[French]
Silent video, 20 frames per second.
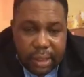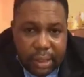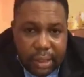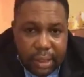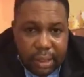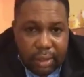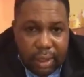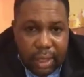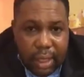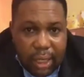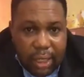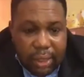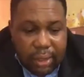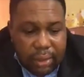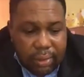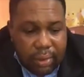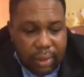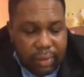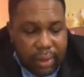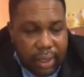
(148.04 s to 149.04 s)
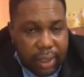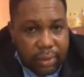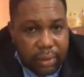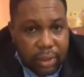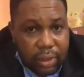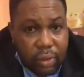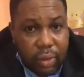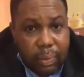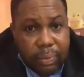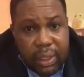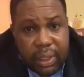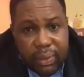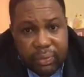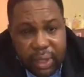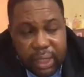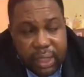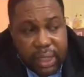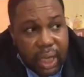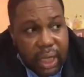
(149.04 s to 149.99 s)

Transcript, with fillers: Voilà, qui m'a vu grandir sur le petit frère dira,